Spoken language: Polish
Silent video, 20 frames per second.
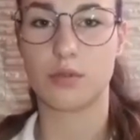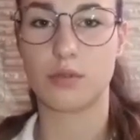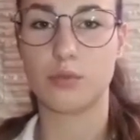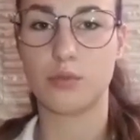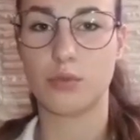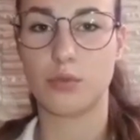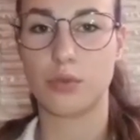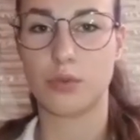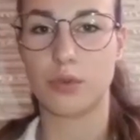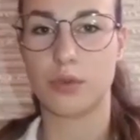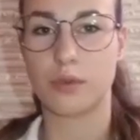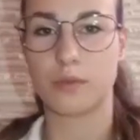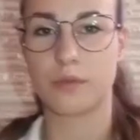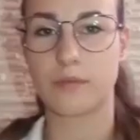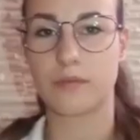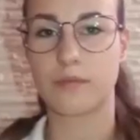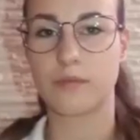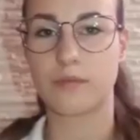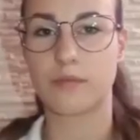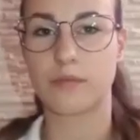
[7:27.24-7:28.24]
mój.
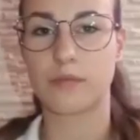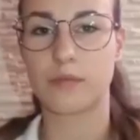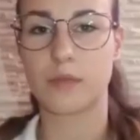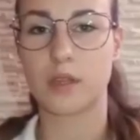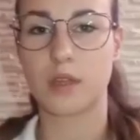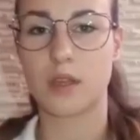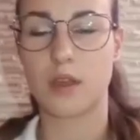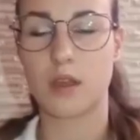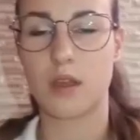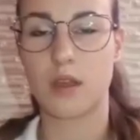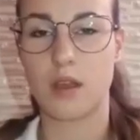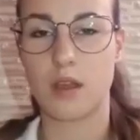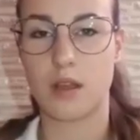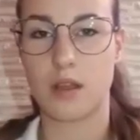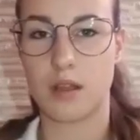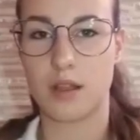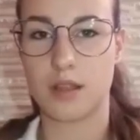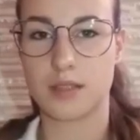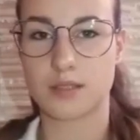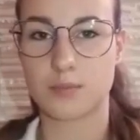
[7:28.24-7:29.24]

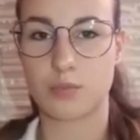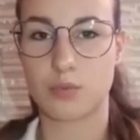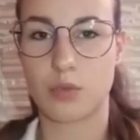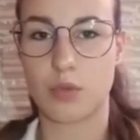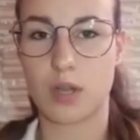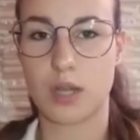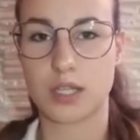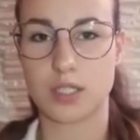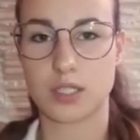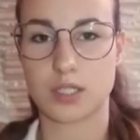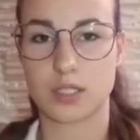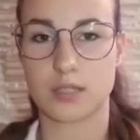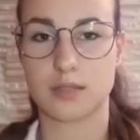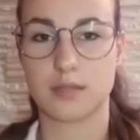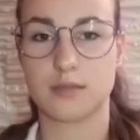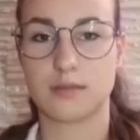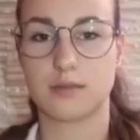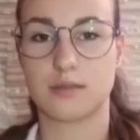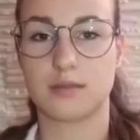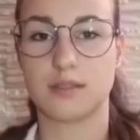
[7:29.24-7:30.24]
Las płacze,
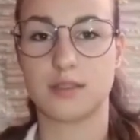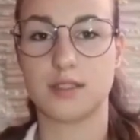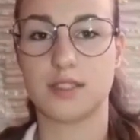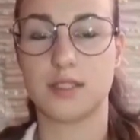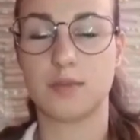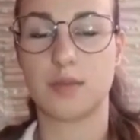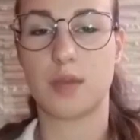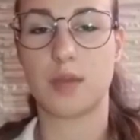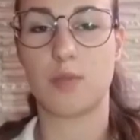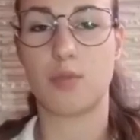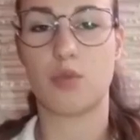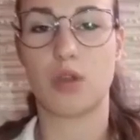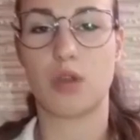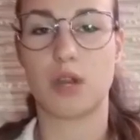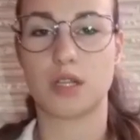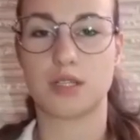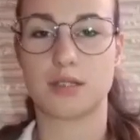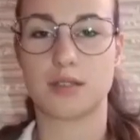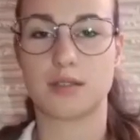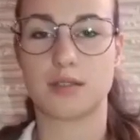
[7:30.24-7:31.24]
ziemia
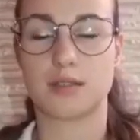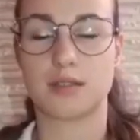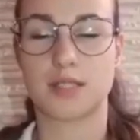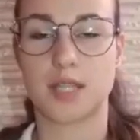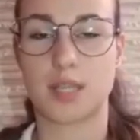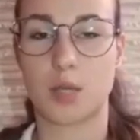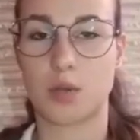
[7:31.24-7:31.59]
płacze, cały